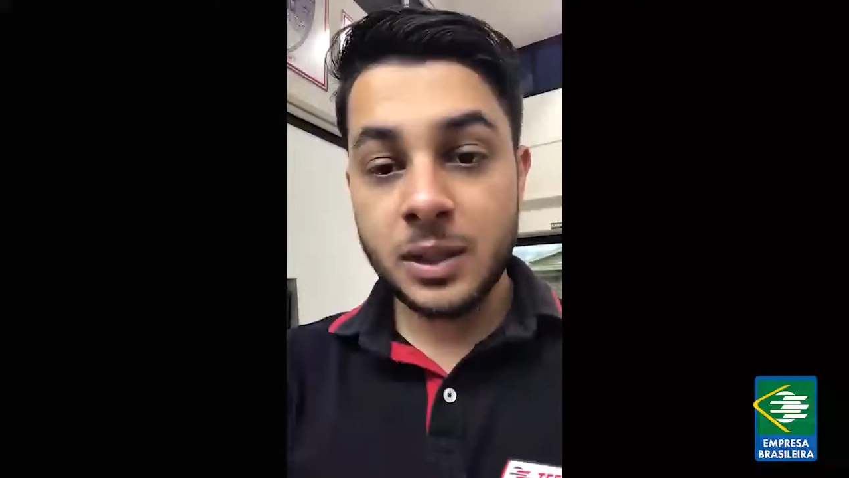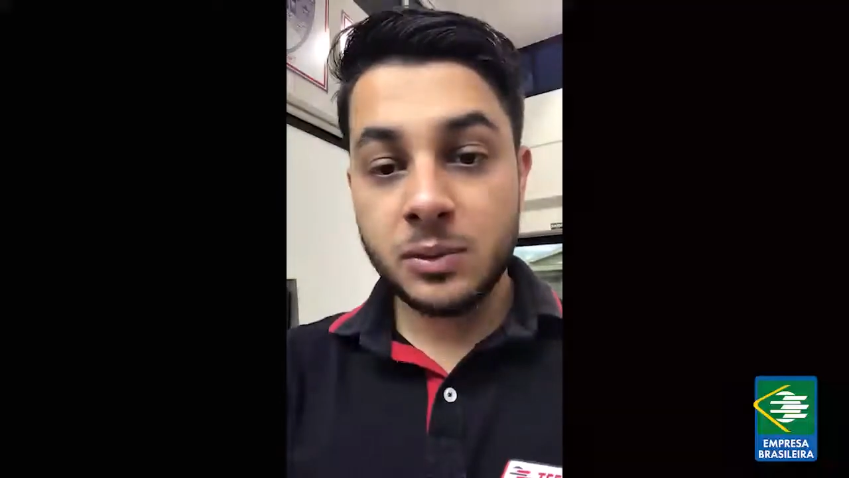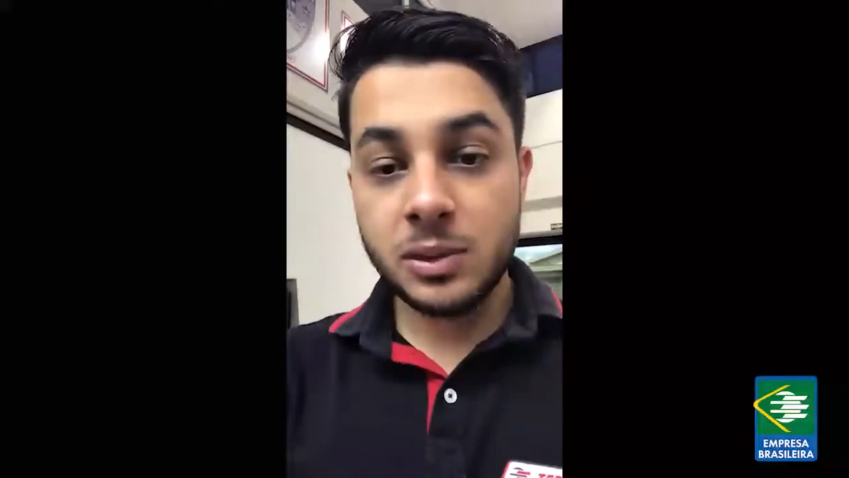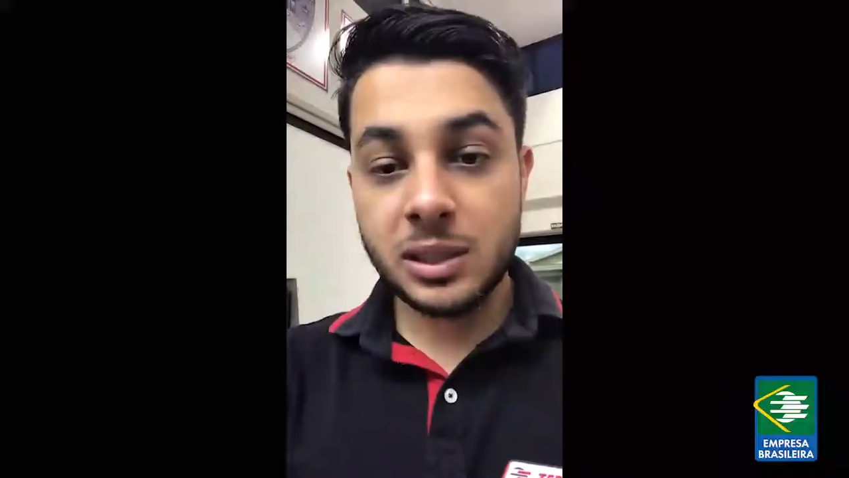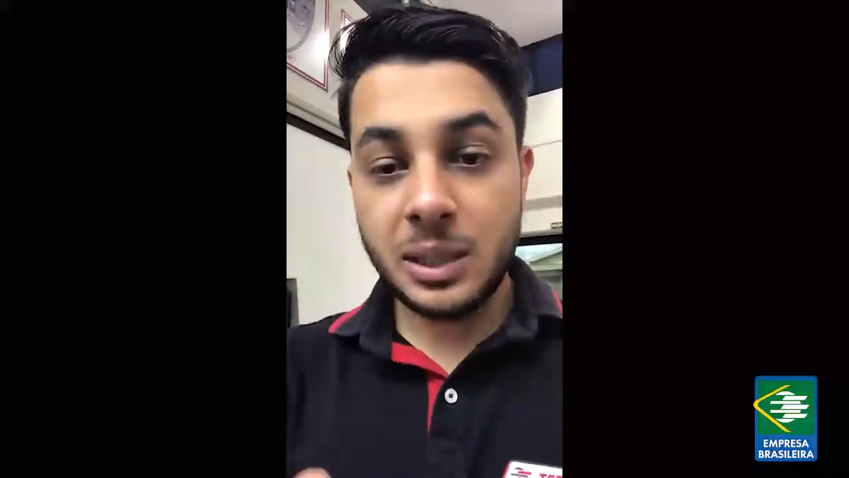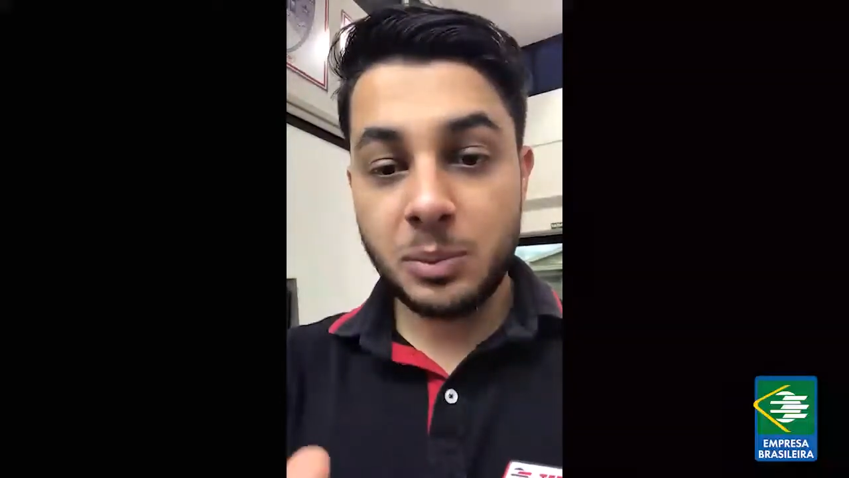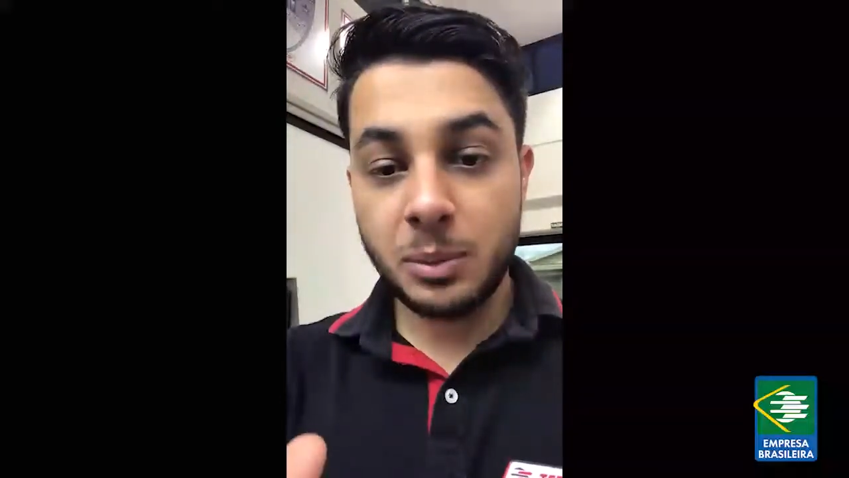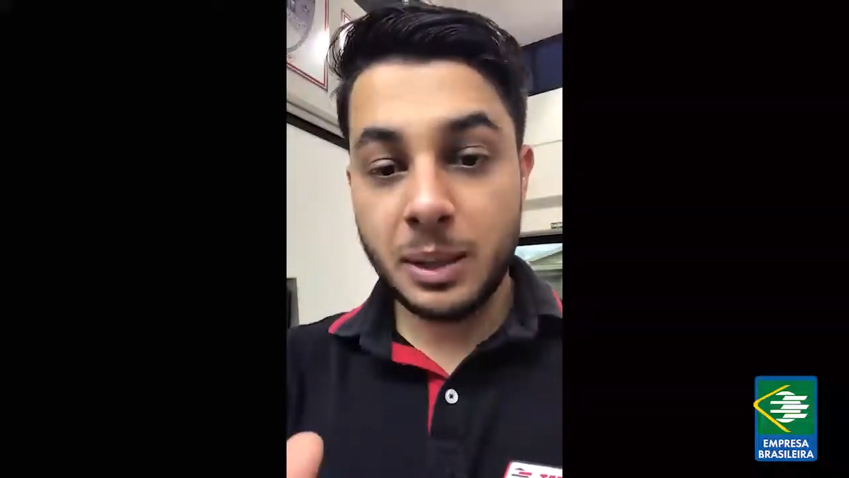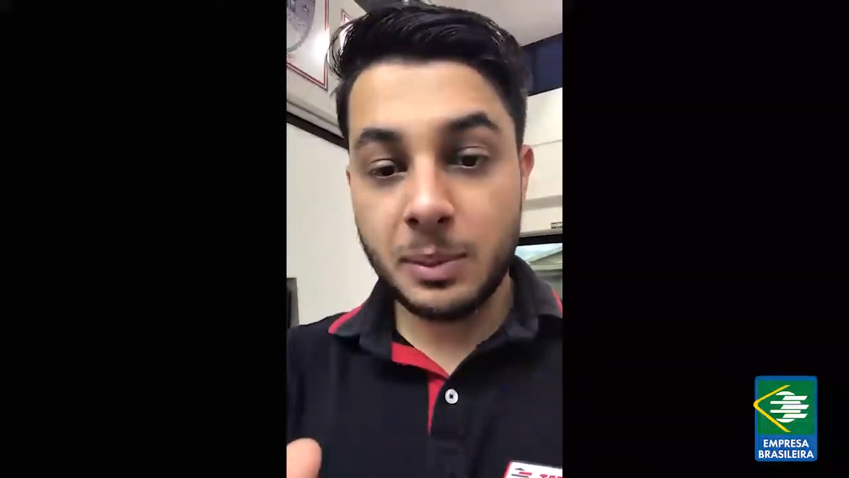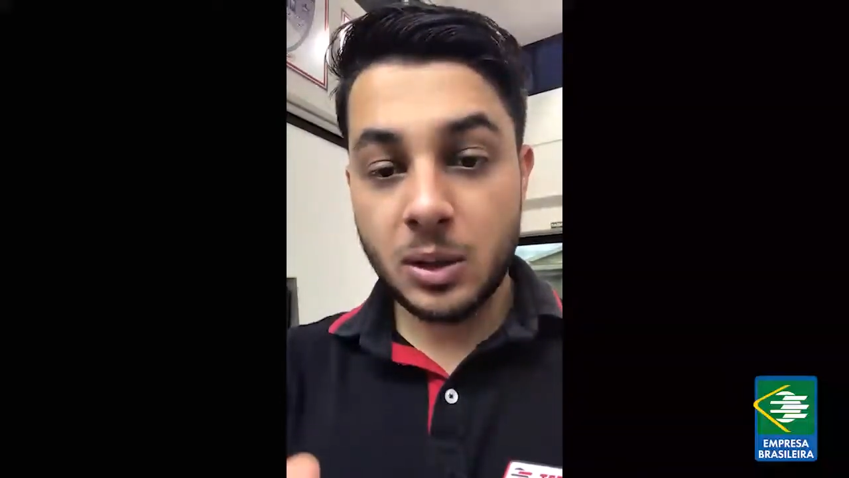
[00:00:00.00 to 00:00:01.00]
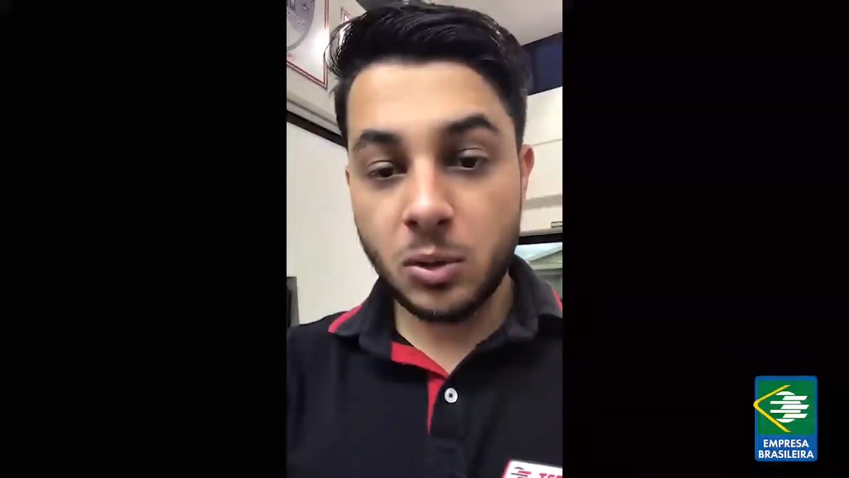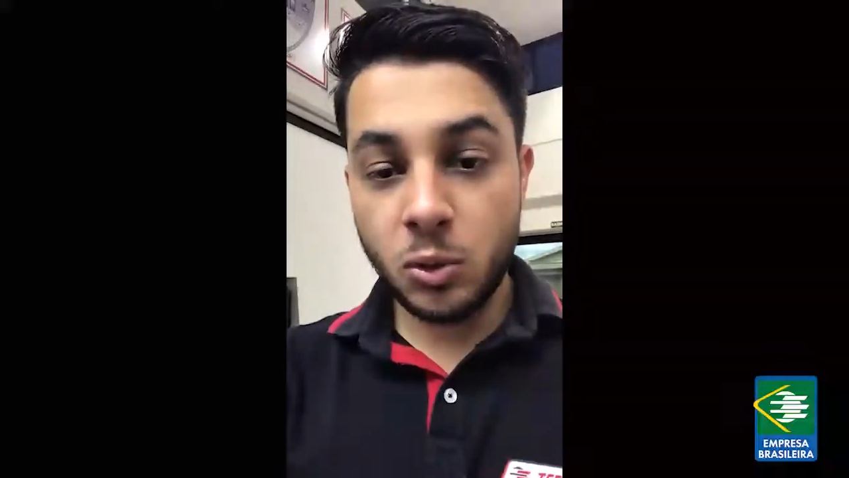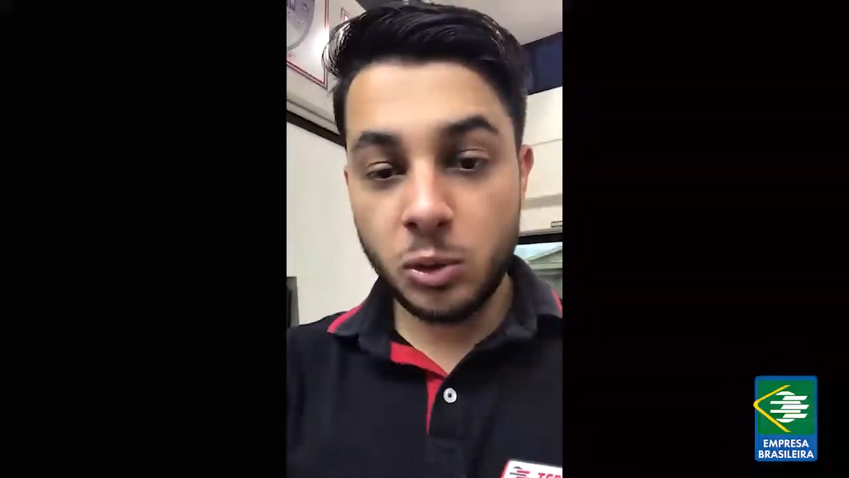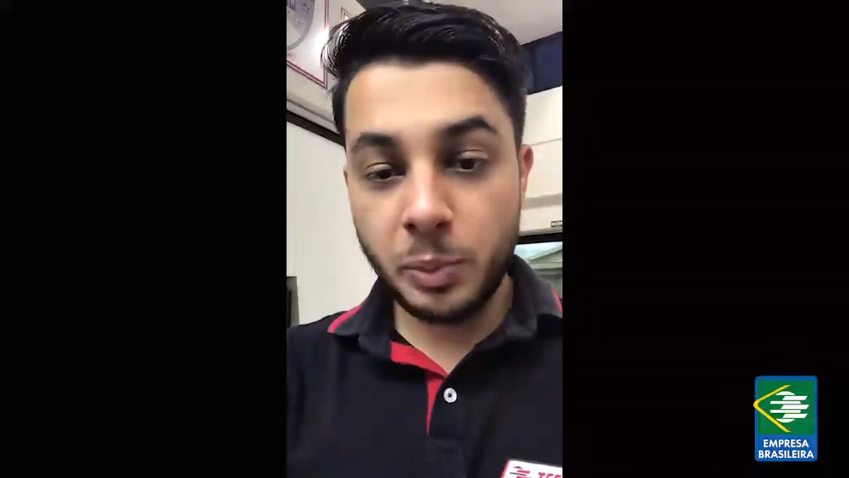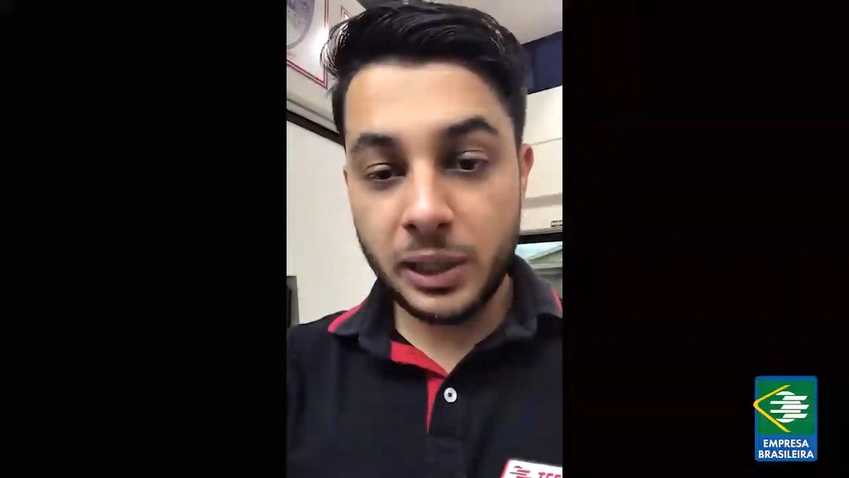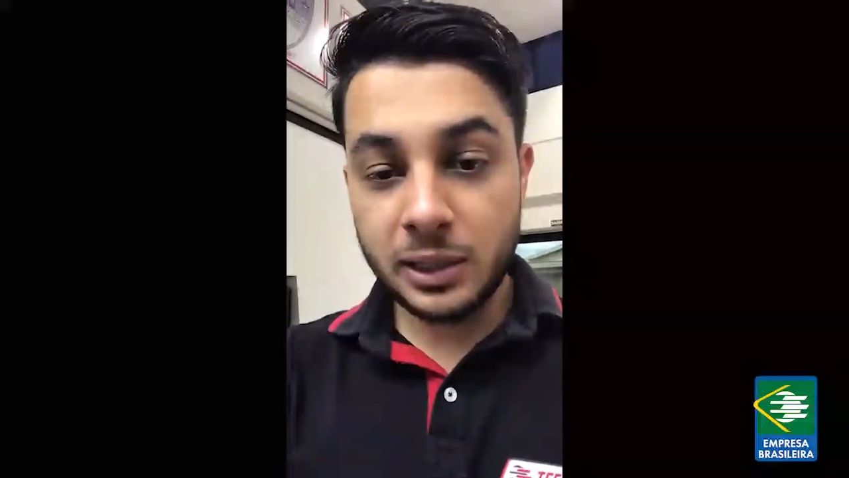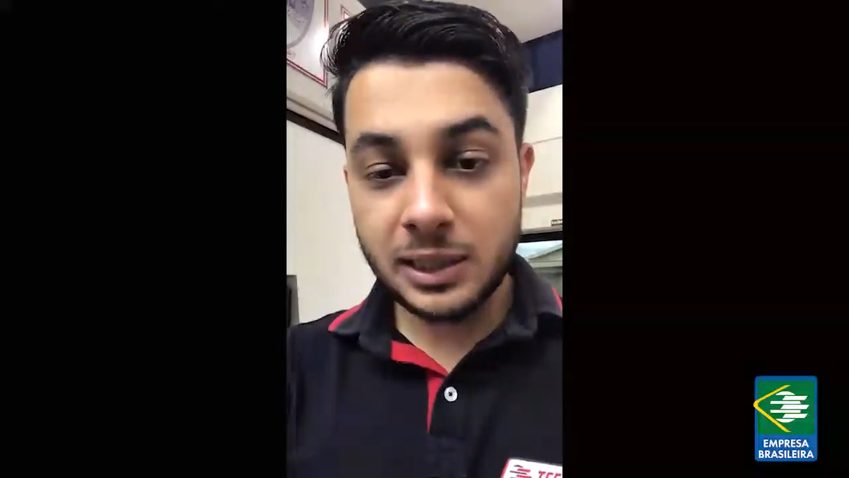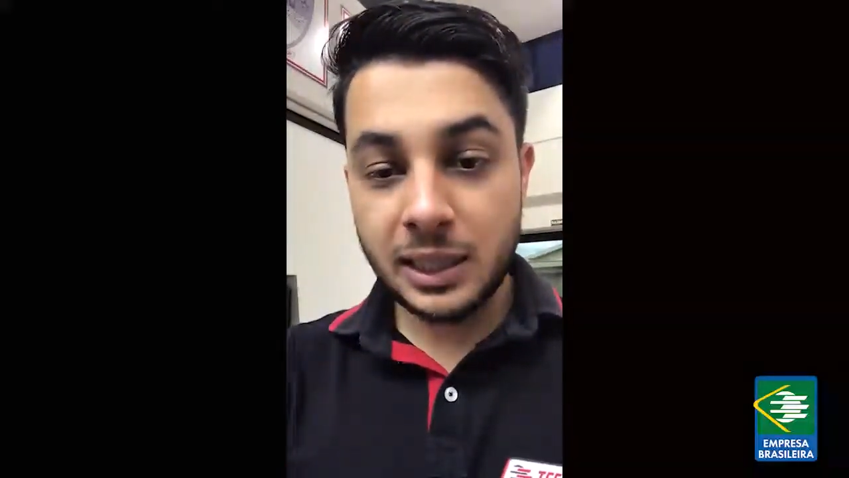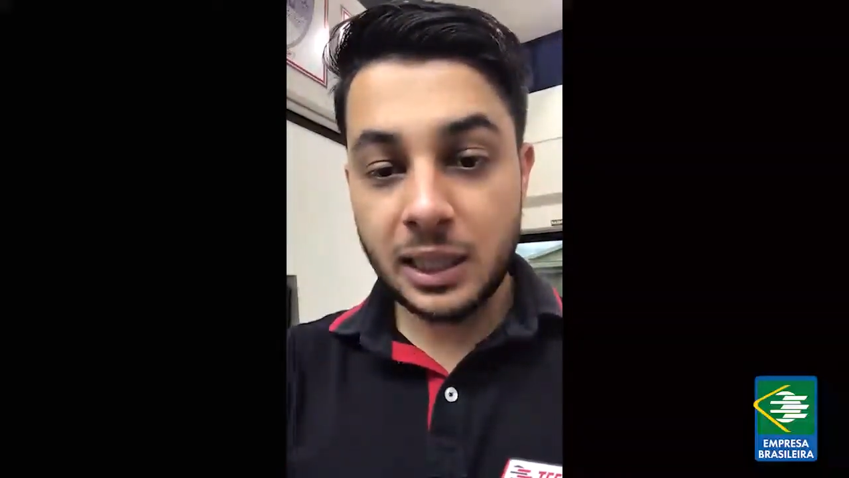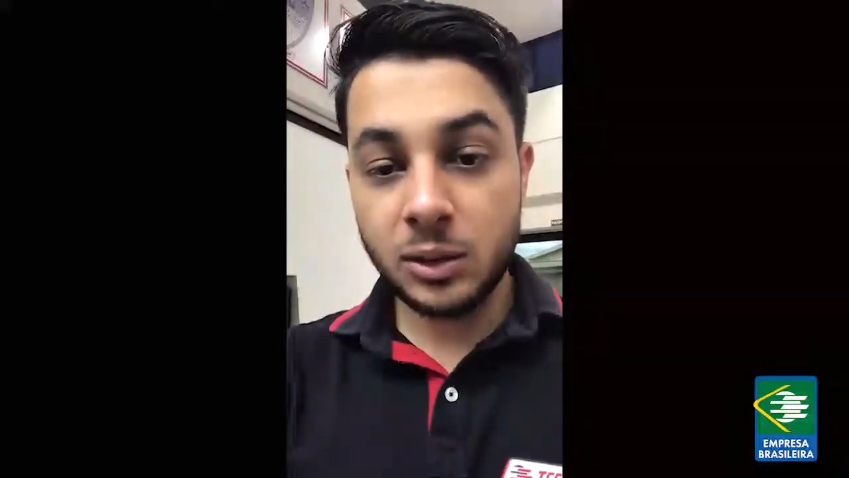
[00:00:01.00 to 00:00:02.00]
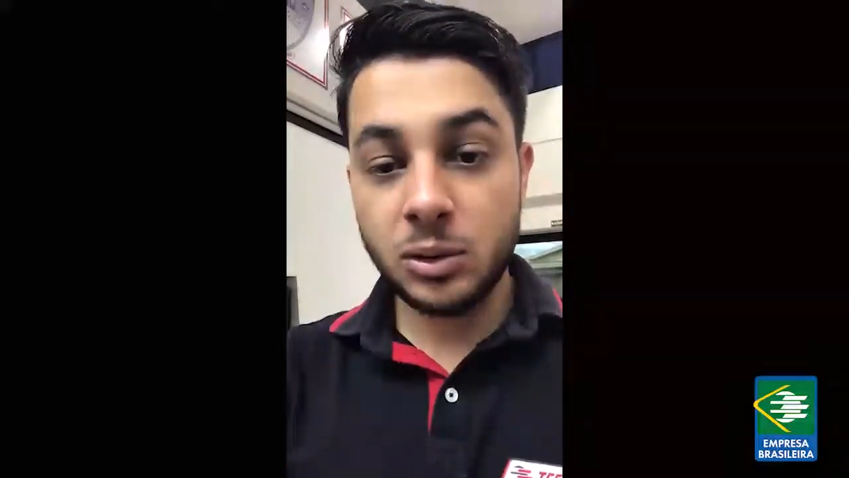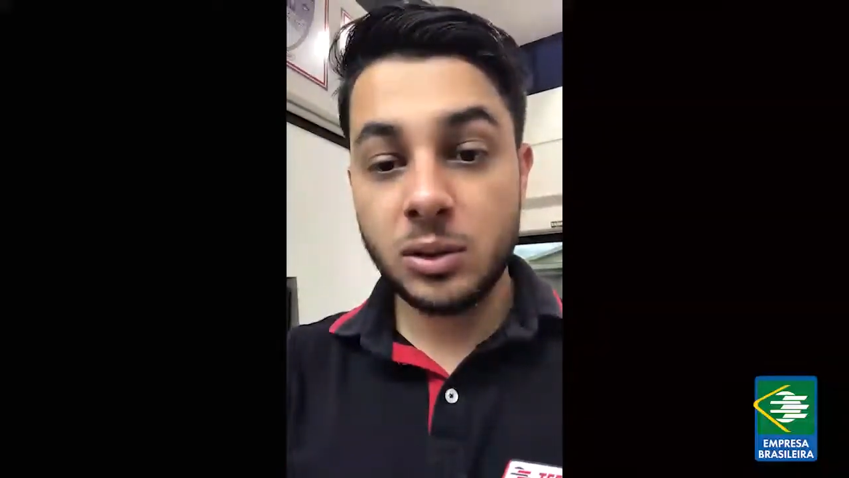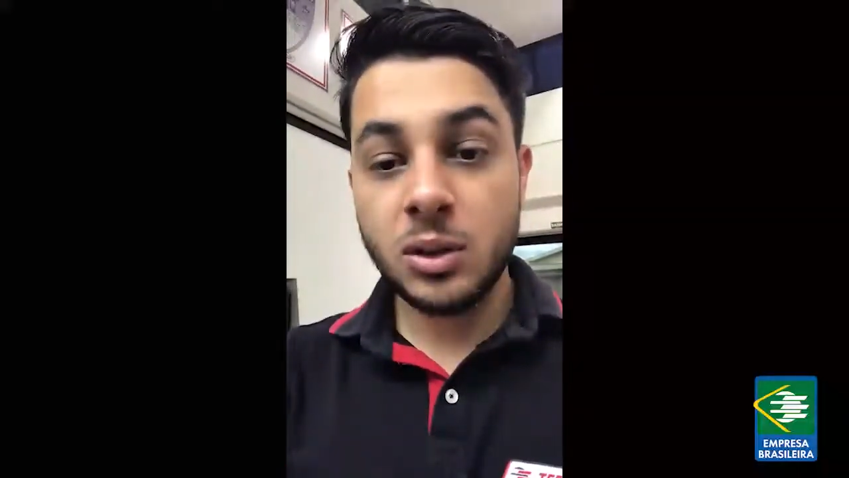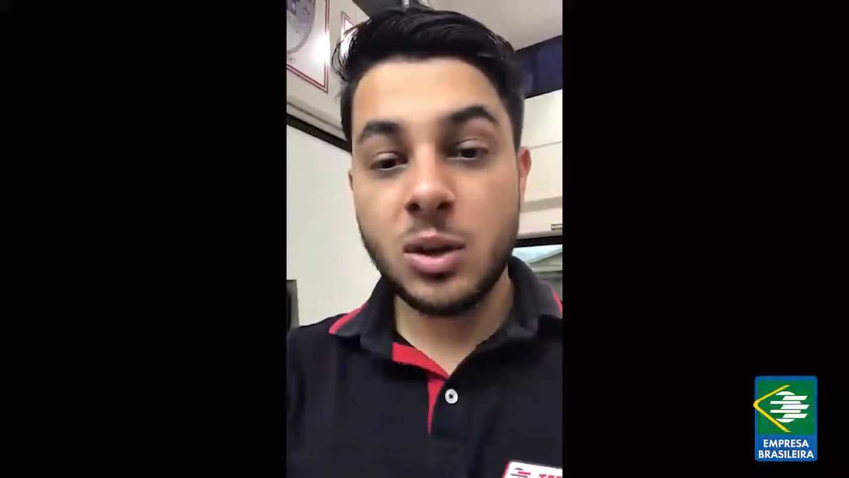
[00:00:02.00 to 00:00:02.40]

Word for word: você tem problema ou no pedal de acelerador